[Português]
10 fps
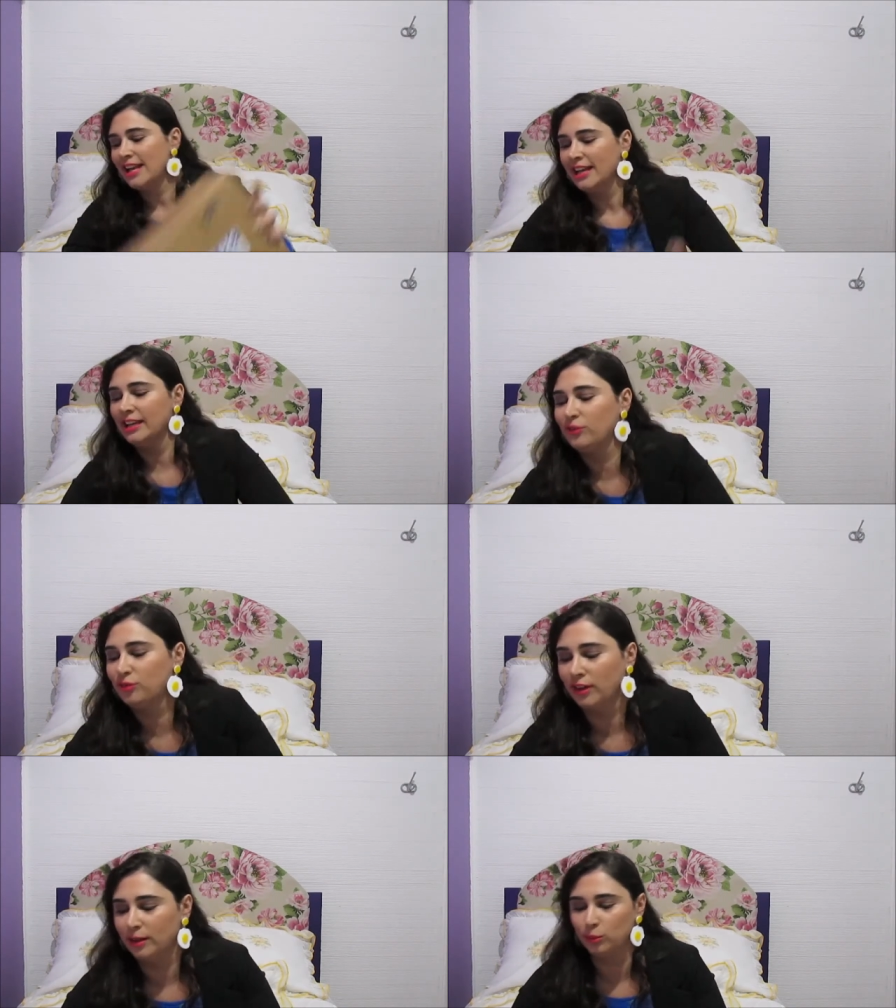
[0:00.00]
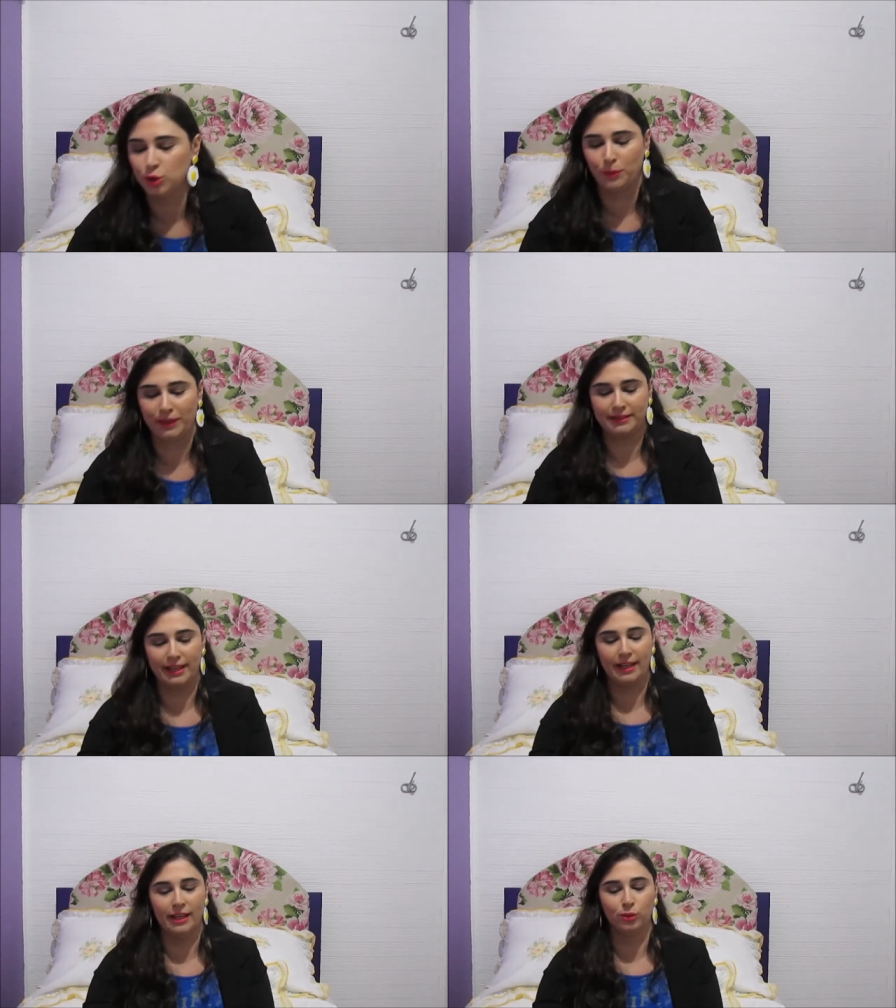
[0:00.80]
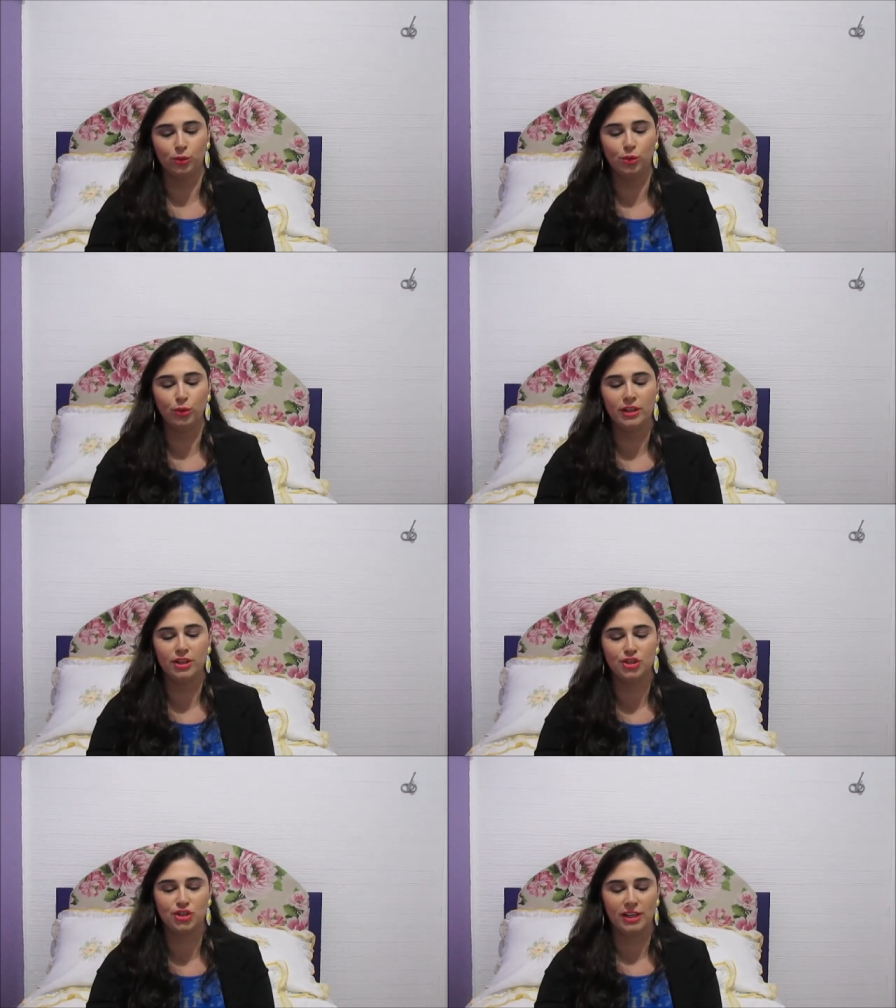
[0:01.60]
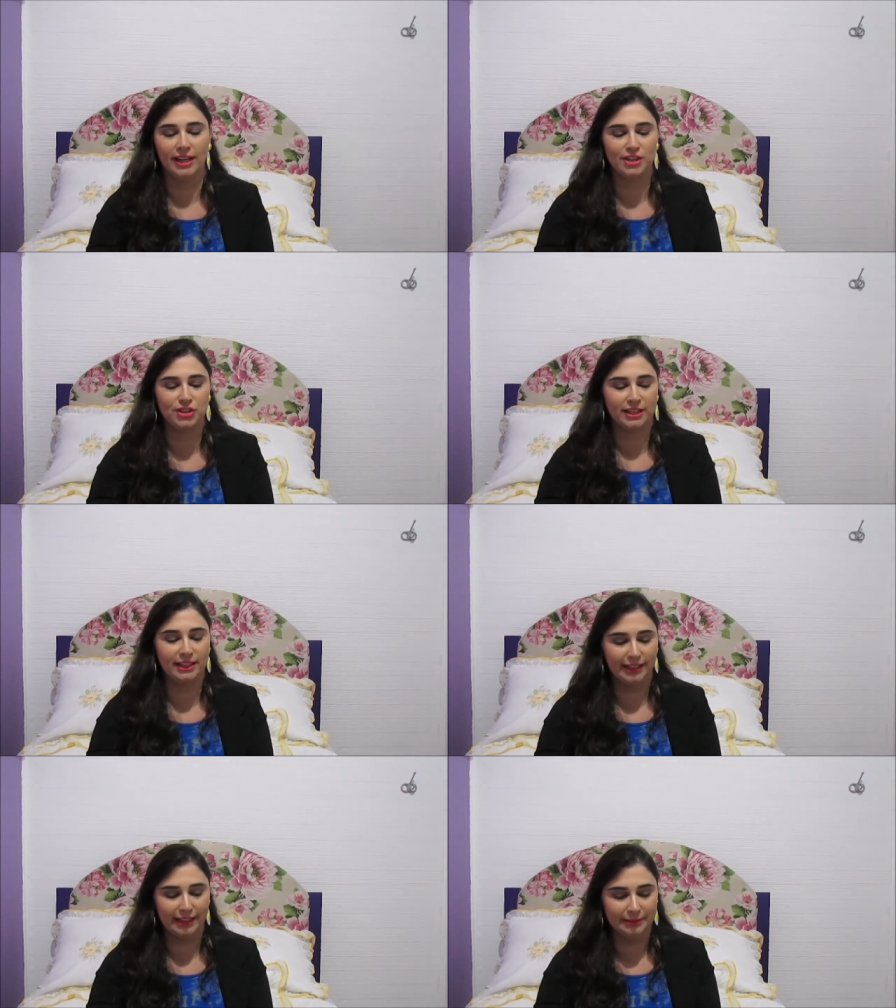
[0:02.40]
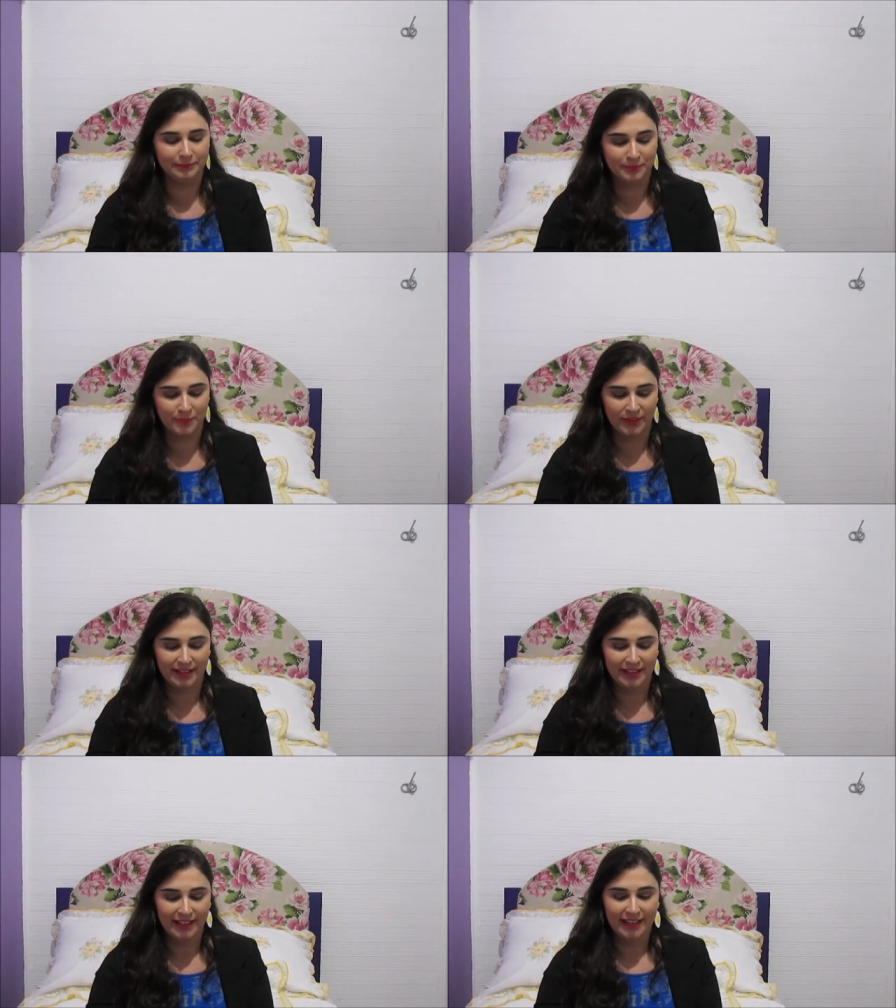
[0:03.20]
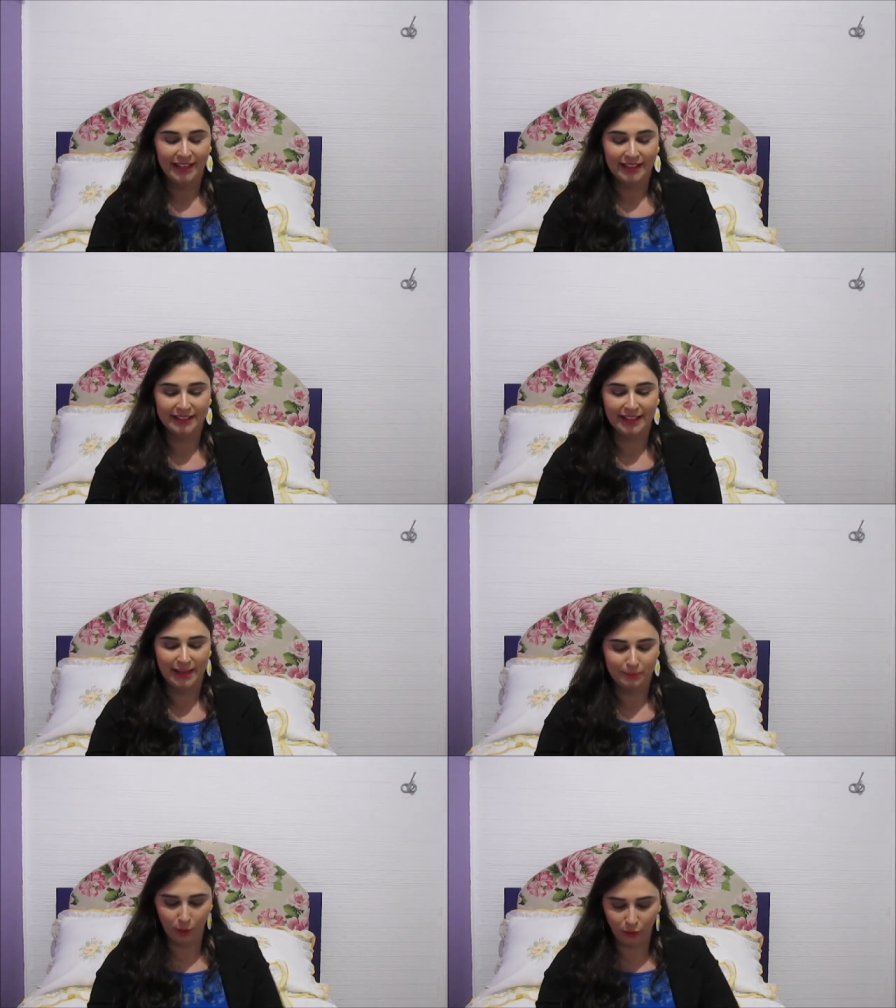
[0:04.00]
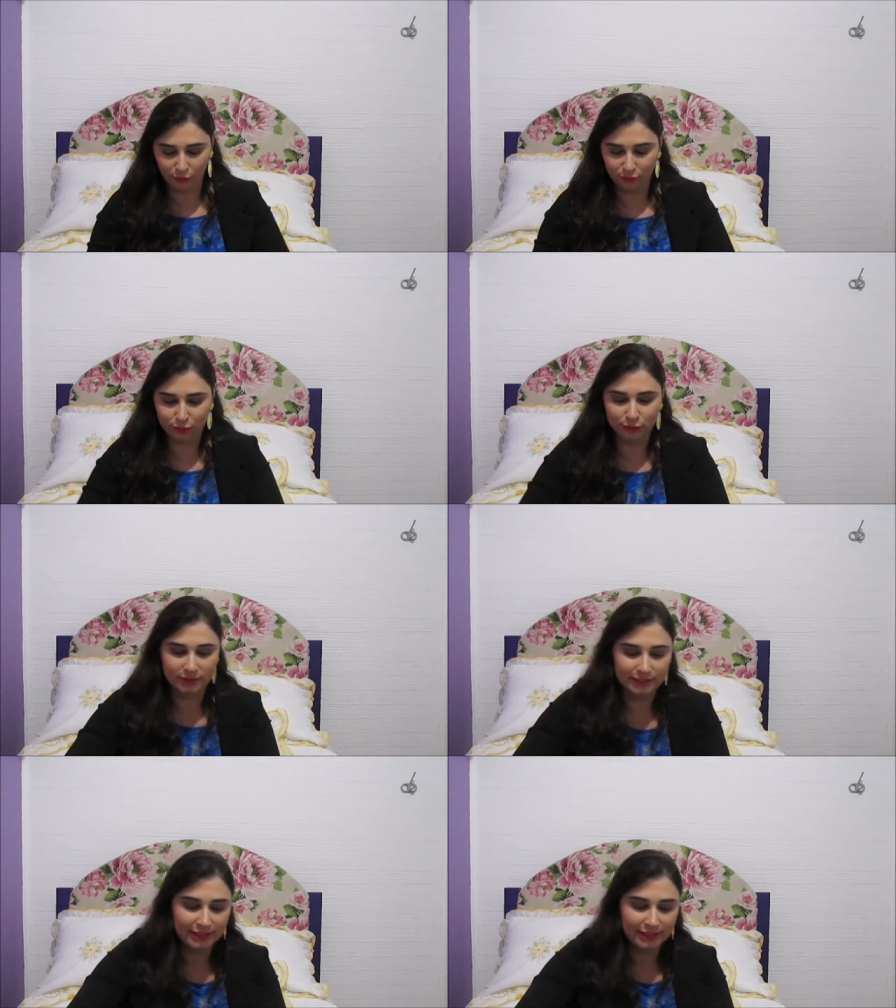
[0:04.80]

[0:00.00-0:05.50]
E vamos meter o estilete aqui, né, povo?